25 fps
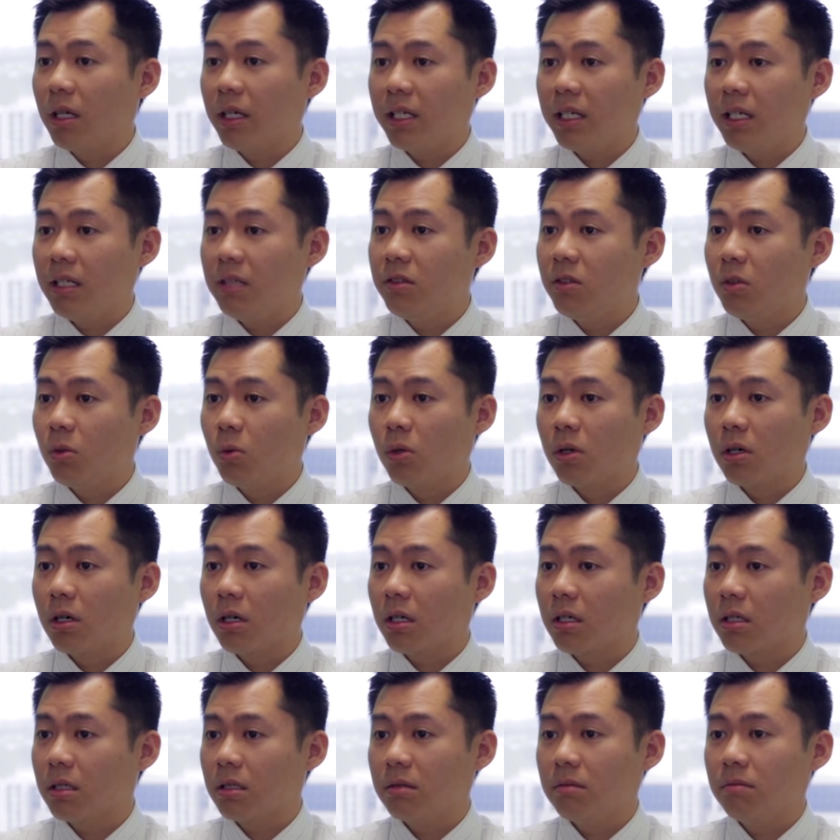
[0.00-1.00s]
thậm chí chỉ
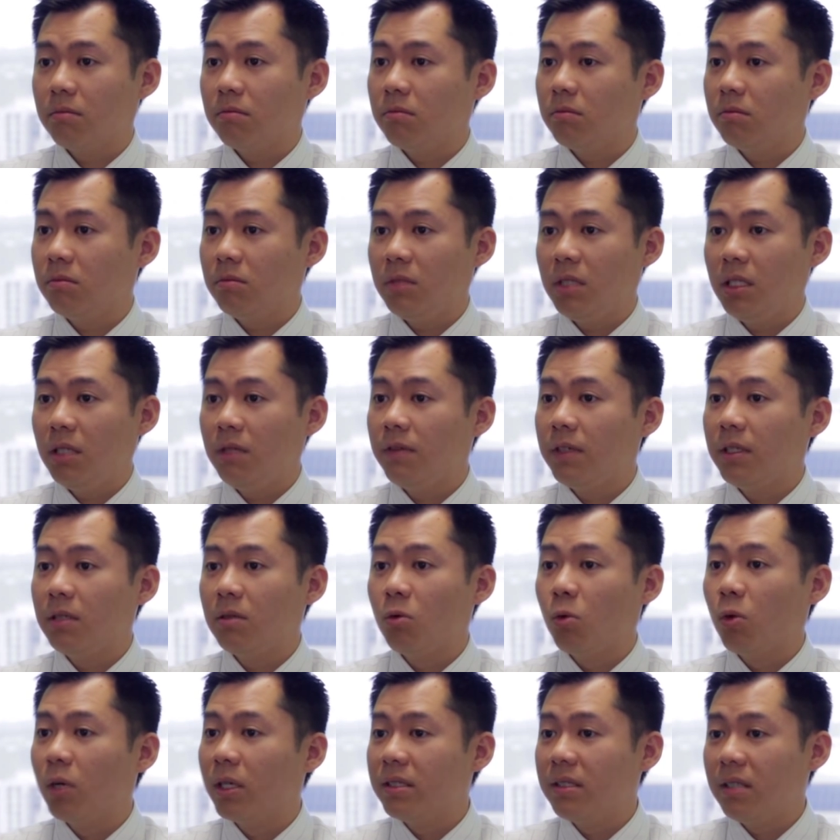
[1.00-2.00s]
làm có một
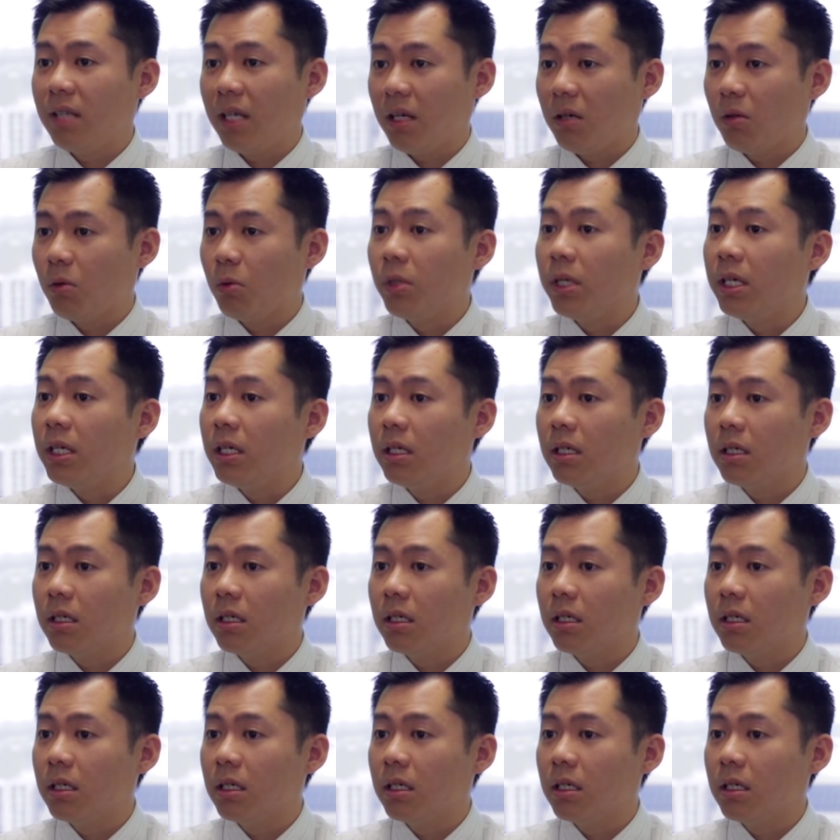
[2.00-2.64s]
ngày trong một tuần,